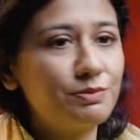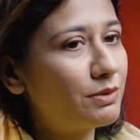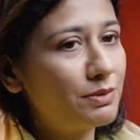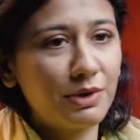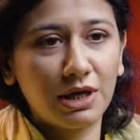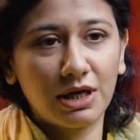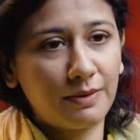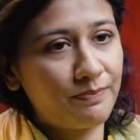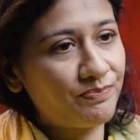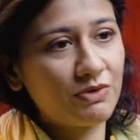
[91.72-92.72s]
कोई प्रॉब्लम नहीं
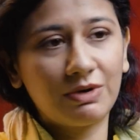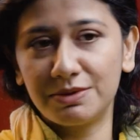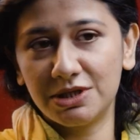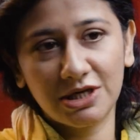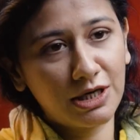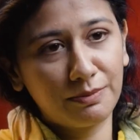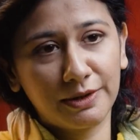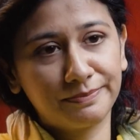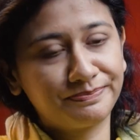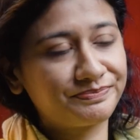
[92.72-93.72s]
है वापस जाने में